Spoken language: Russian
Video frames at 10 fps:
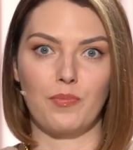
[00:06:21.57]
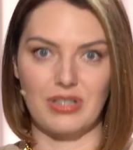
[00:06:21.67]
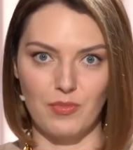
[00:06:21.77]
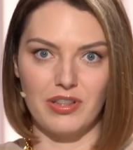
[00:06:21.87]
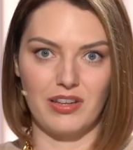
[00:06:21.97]

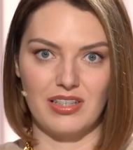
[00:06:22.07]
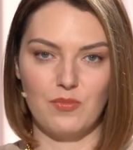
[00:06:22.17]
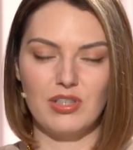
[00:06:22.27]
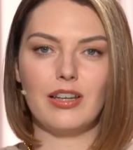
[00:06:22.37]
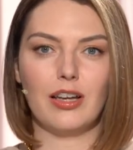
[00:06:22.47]
Посмотрите
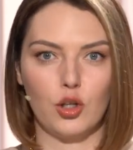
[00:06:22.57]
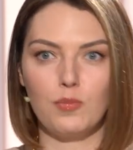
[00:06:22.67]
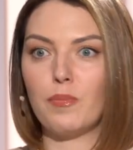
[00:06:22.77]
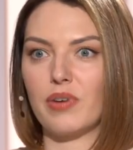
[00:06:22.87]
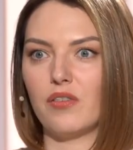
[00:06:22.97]
обязательно, но
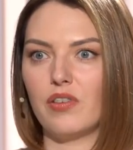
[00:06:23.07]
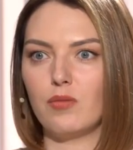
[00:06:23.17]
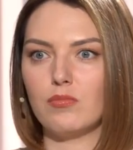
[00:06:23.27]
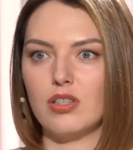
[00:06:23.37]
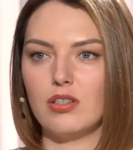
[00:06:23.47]
мы
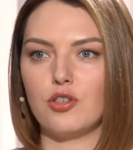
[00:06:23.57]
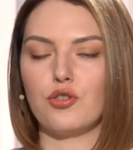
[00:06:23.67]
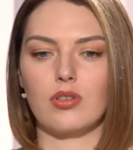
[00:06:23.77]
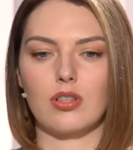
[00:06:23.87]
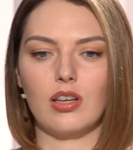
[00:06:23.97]
проговорим здесь еще раз.